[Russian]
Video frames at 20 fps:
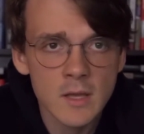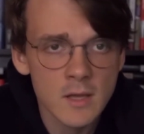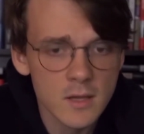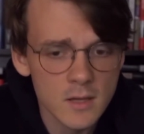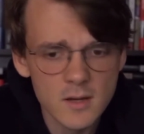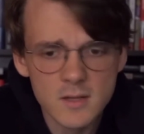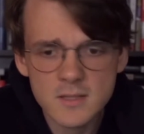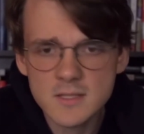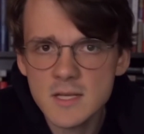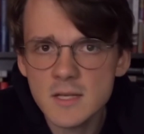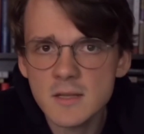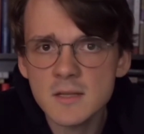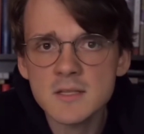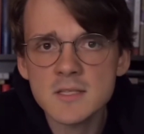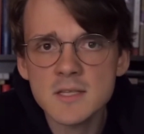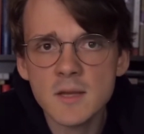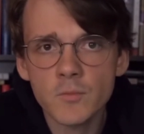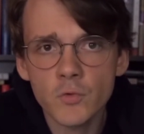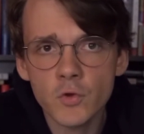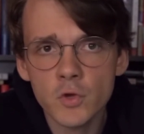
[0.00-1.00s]
или сделать
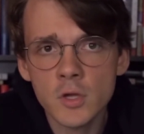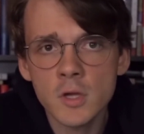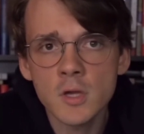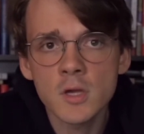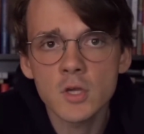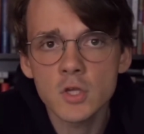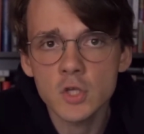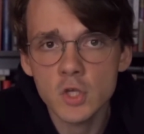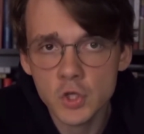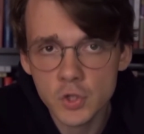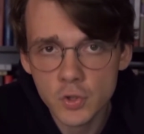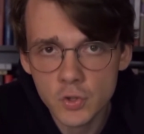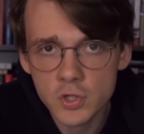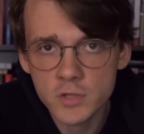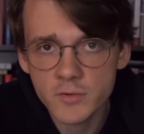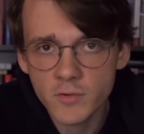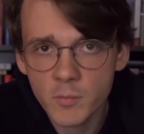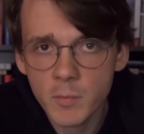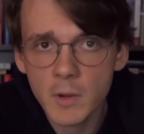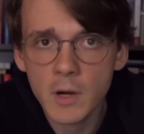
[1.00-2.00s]
со мной еще
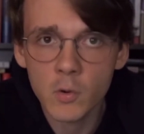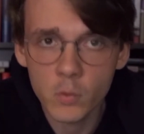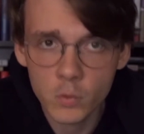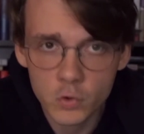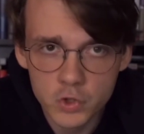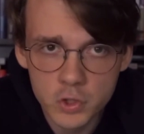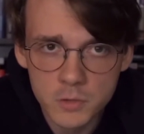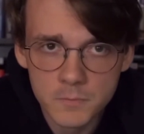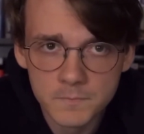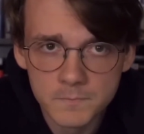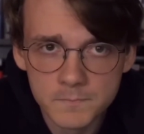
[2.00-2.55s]
чего похуже.